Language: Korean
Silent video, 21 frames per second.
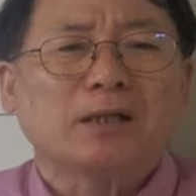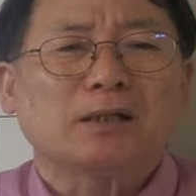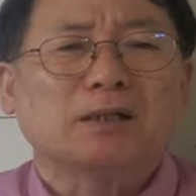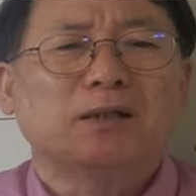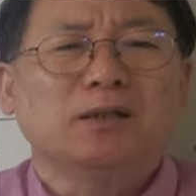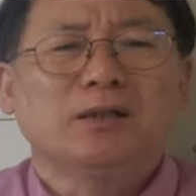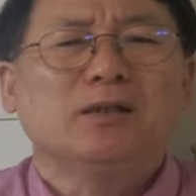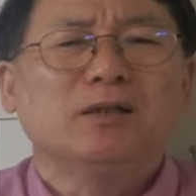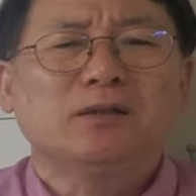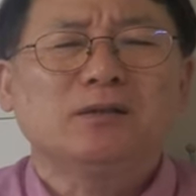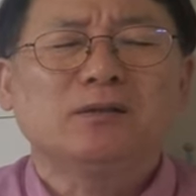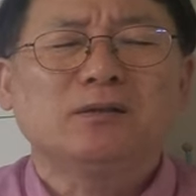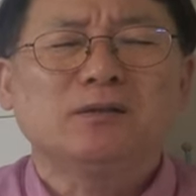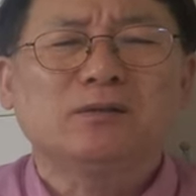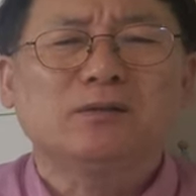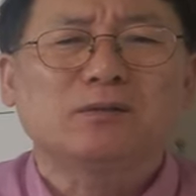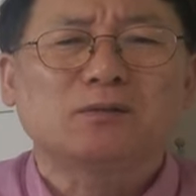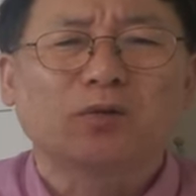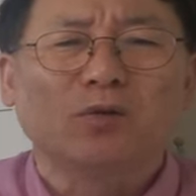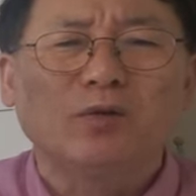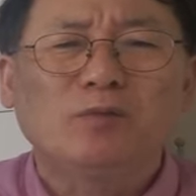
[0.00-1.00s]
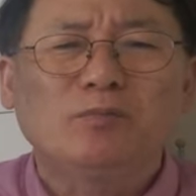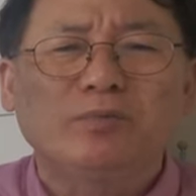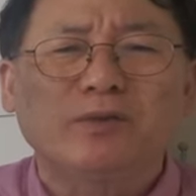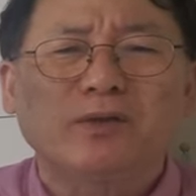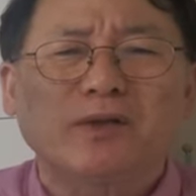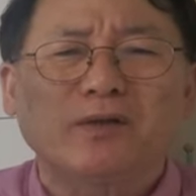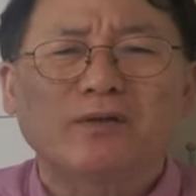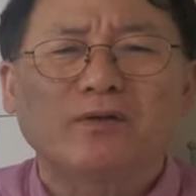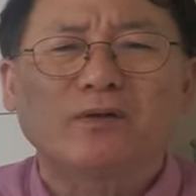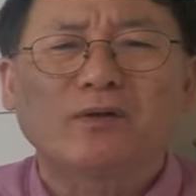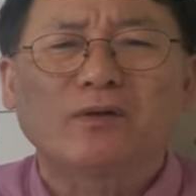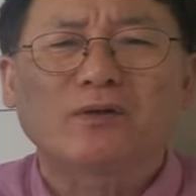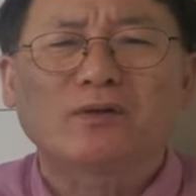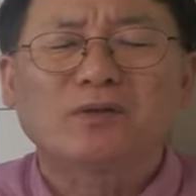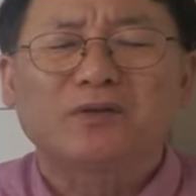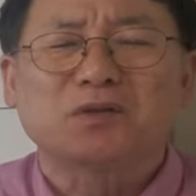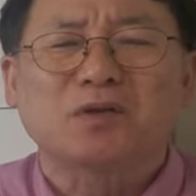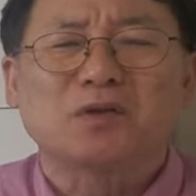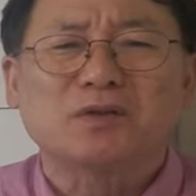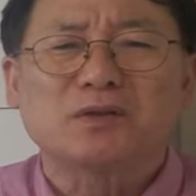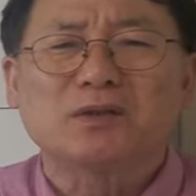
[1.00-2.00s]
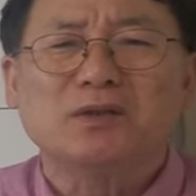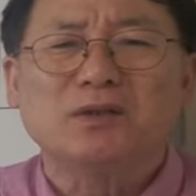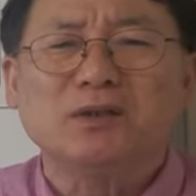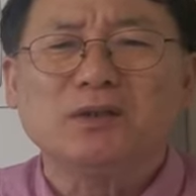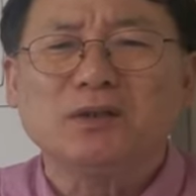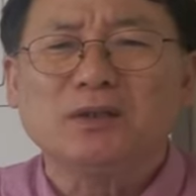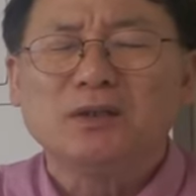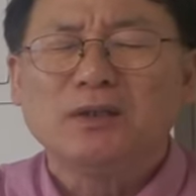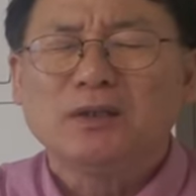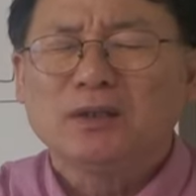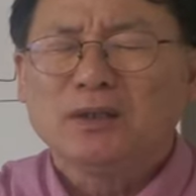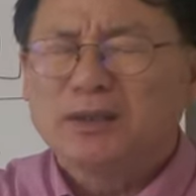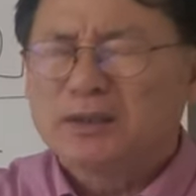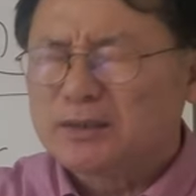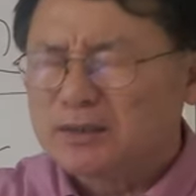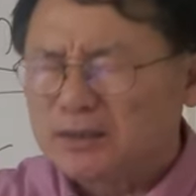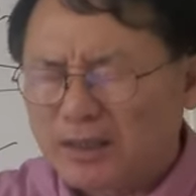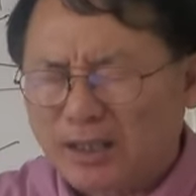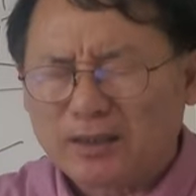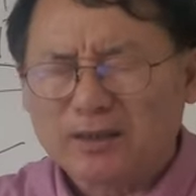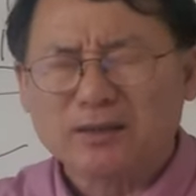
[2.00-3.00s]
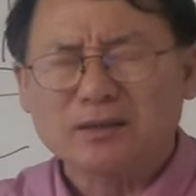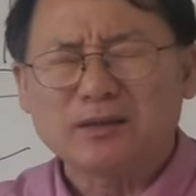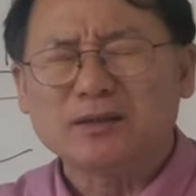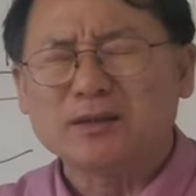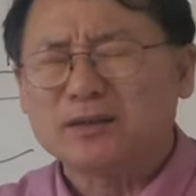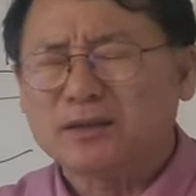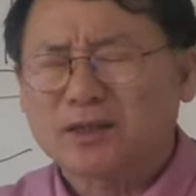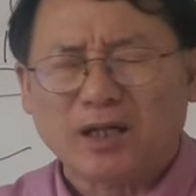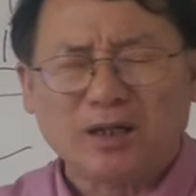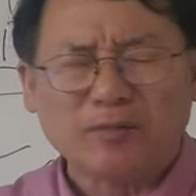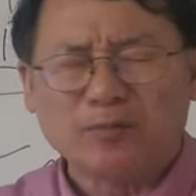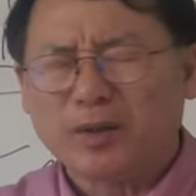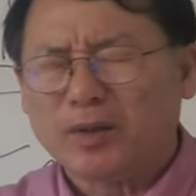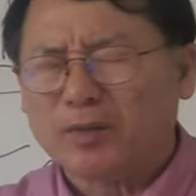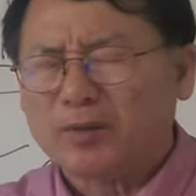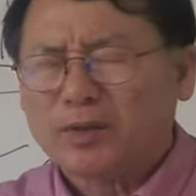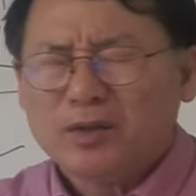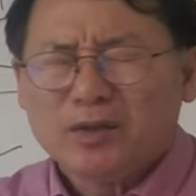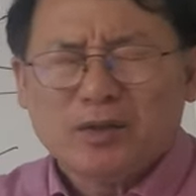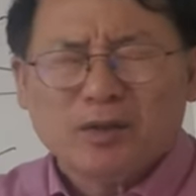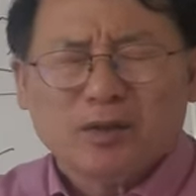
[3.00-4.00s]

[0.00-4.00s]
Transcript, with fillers: 그 돌비에서 그 정신이 나는 이 다음에